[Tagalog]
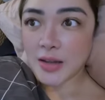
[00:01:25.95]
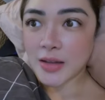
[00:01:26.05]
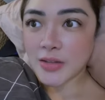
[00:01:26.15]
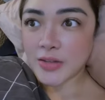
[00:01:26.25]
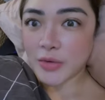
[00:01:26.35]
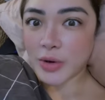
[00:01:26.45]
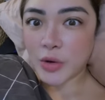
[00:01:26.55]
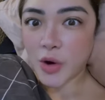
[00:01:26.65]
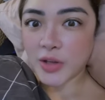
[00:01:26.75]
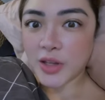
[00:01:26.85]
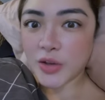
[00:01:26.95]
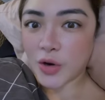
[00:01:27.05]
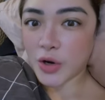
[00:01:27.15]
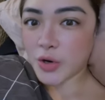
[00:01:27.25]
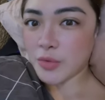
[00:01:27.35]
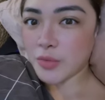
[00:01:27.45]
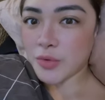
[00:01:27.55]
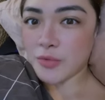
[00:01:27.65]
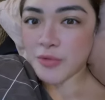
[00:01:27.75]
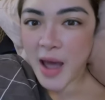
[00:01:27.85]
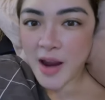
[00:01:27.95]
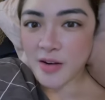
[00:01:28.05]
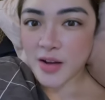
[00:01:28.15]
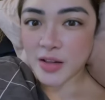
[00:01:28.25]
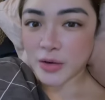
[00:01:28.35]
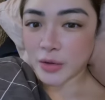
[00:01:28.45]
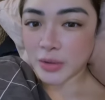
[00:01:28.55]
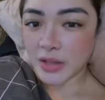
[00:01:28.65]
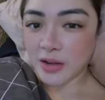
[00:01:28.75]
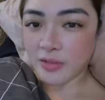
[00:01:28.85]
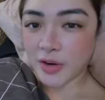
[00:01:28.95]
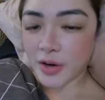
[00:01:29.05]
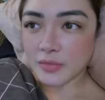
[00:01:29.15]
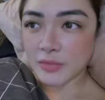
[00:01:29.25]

is recorded or viral or whatever,